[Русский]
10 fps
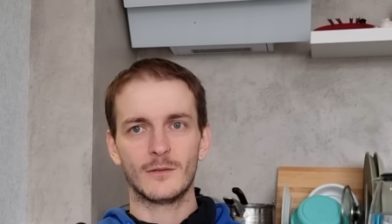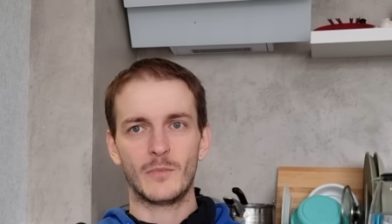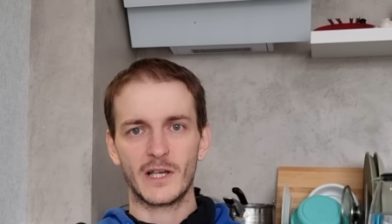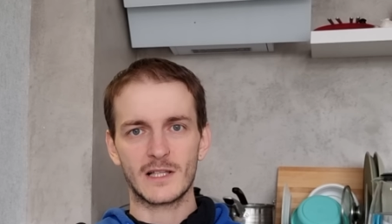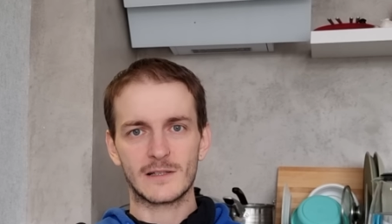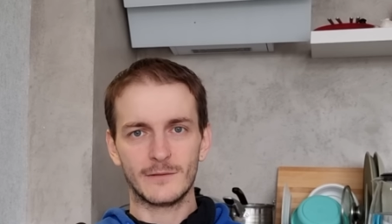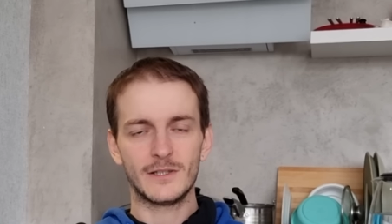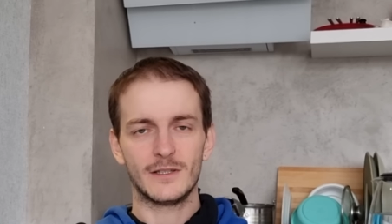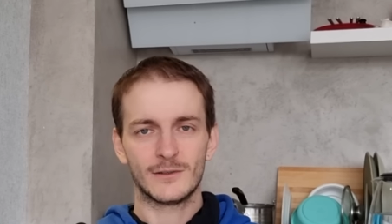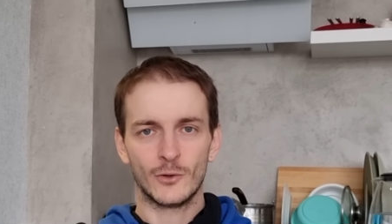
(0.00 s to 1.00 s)
Боятся
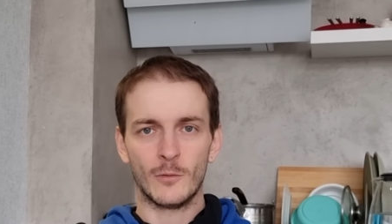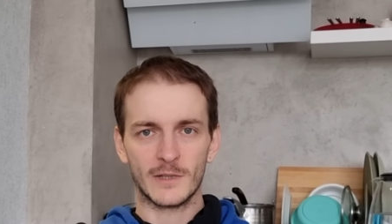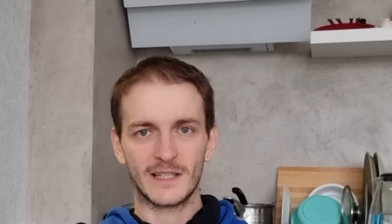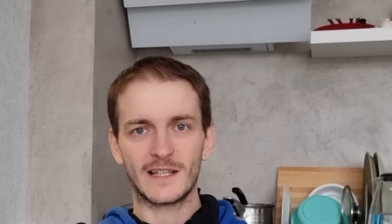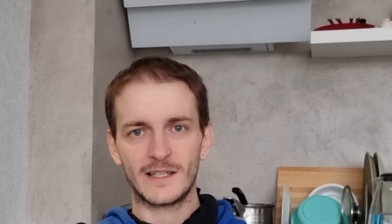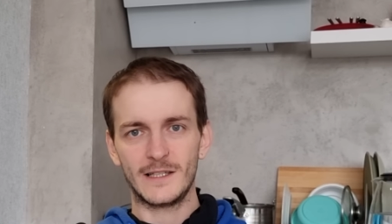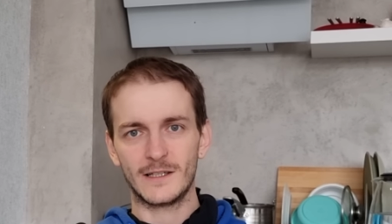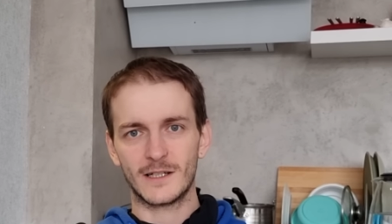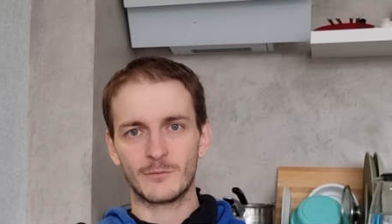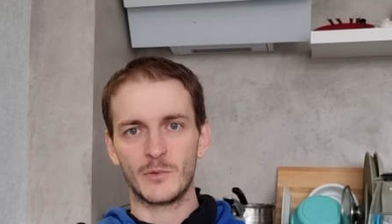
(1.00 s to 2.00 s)
выйти из дома. Я такие
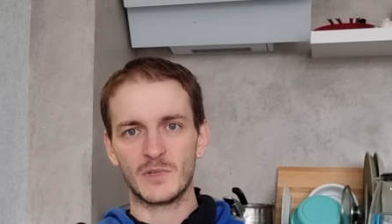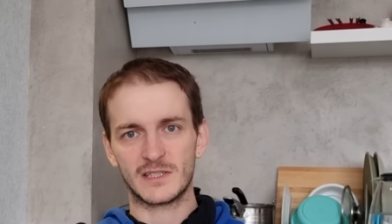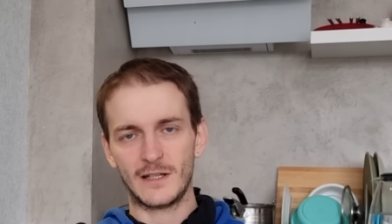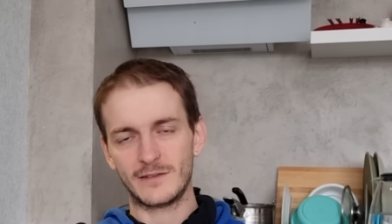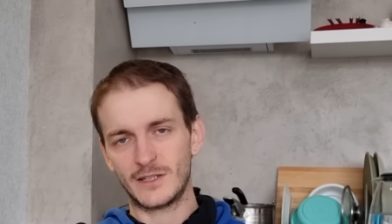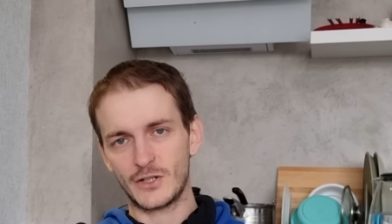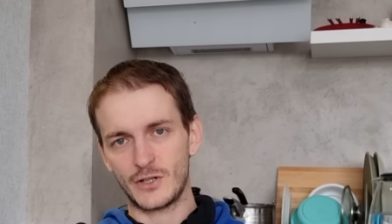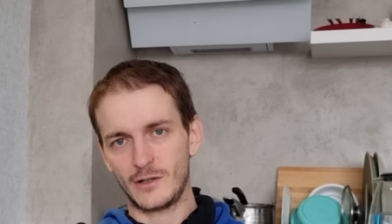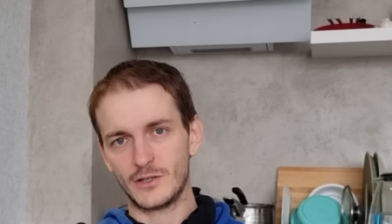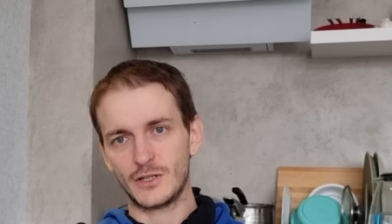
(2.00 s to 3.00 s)
как бы места встречал.